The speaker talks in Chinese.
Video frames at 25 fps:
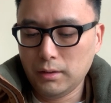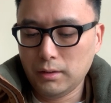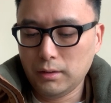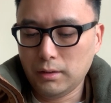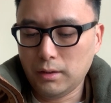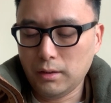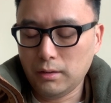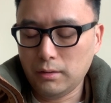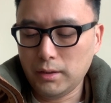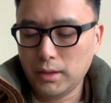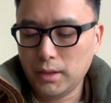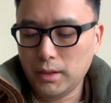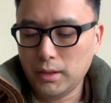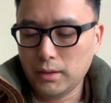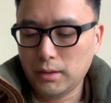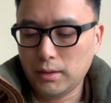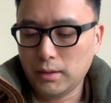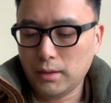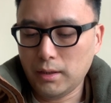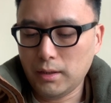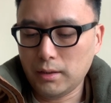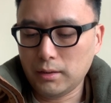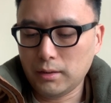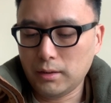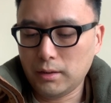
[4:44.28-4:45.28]
当夜
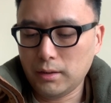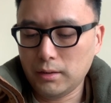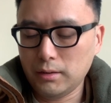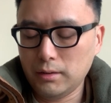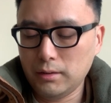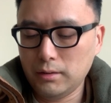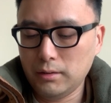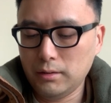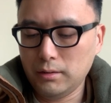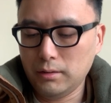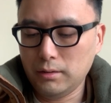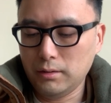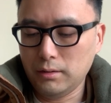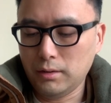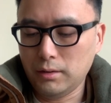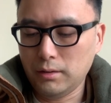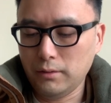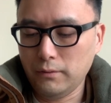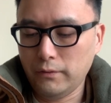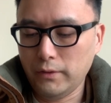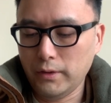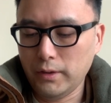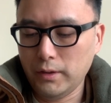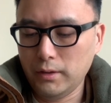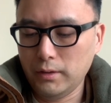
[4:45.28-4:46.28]
三更时
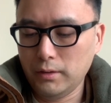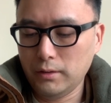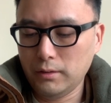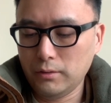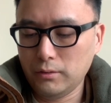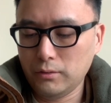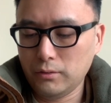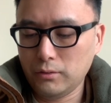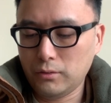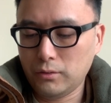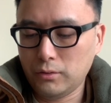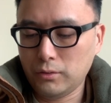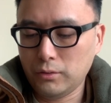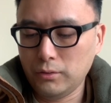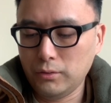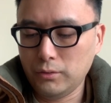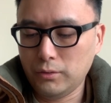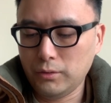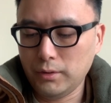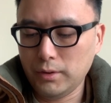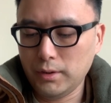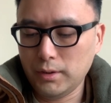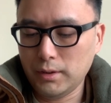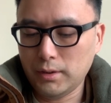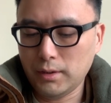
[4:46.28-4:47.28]
分，出
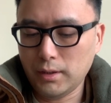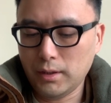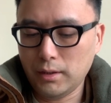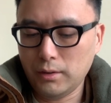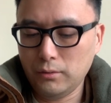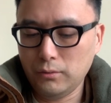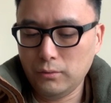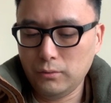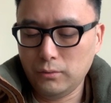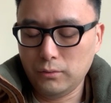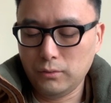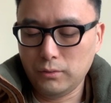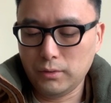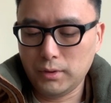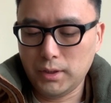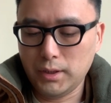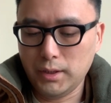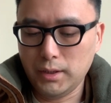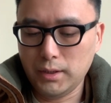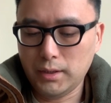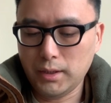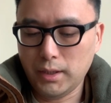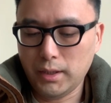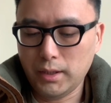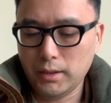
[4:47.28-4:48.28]
军三路劫
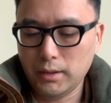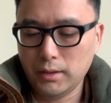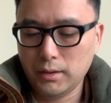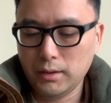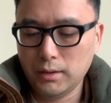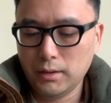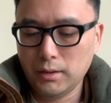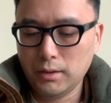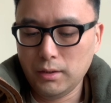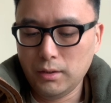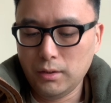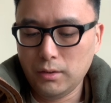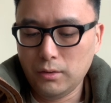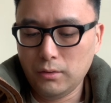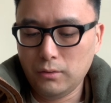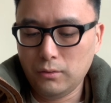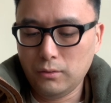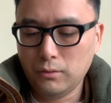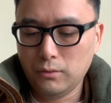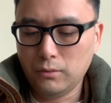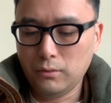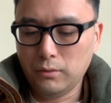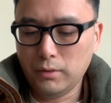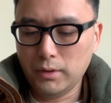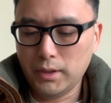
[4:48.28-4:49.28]
寨，
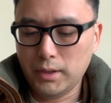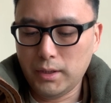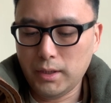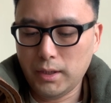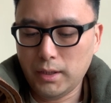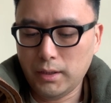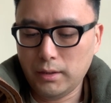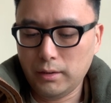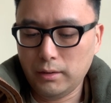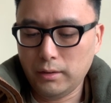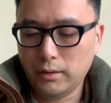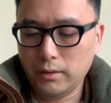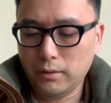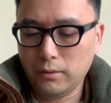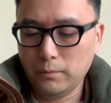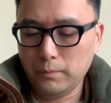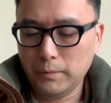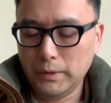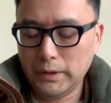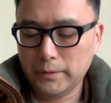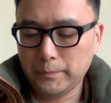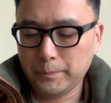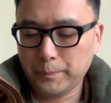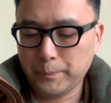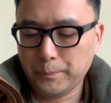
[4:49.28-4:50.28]
混战到
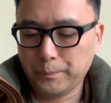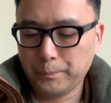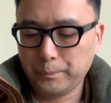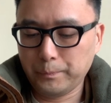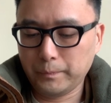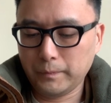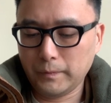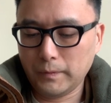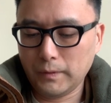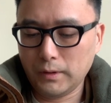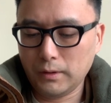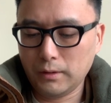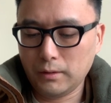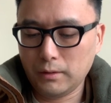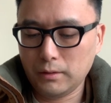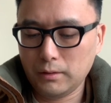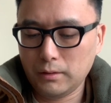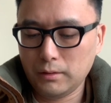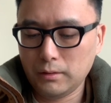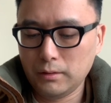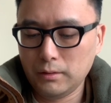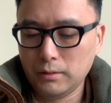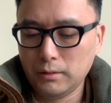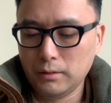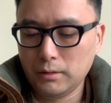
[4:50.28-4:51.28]
明。
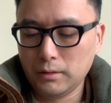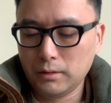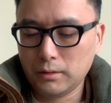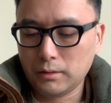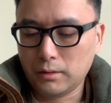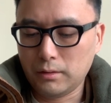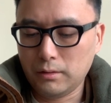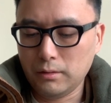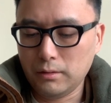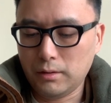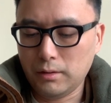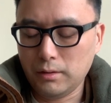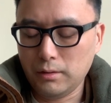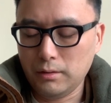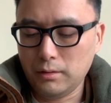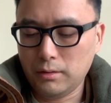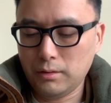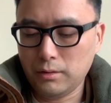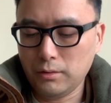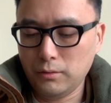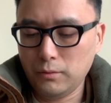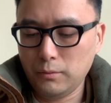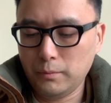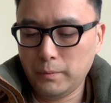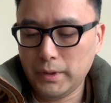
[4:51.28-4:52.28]
各自
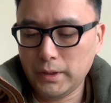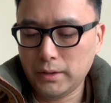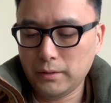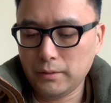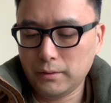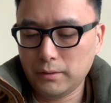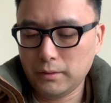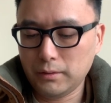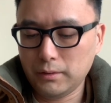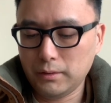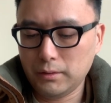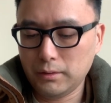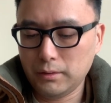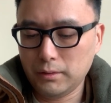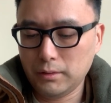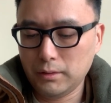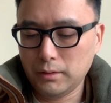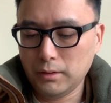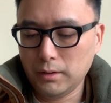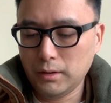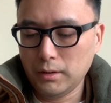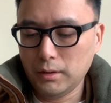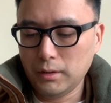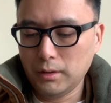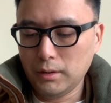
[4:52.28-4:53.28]
收兵，
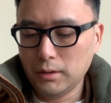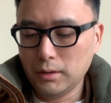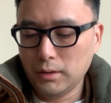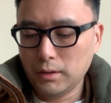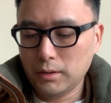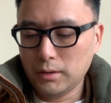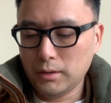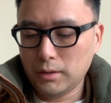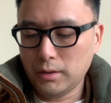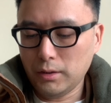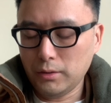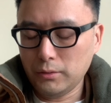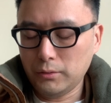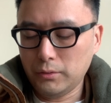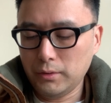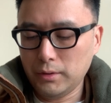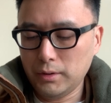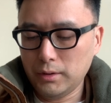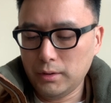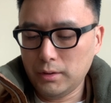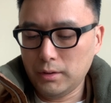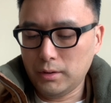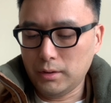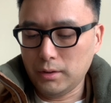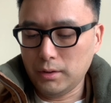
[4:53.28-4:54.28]
绍
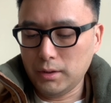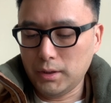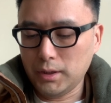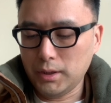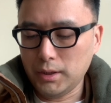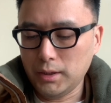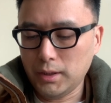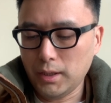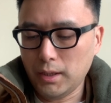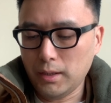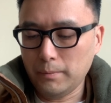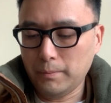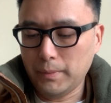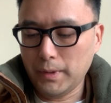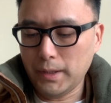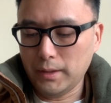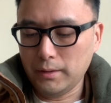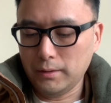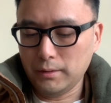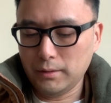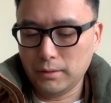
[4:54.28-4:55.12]
军折其大半。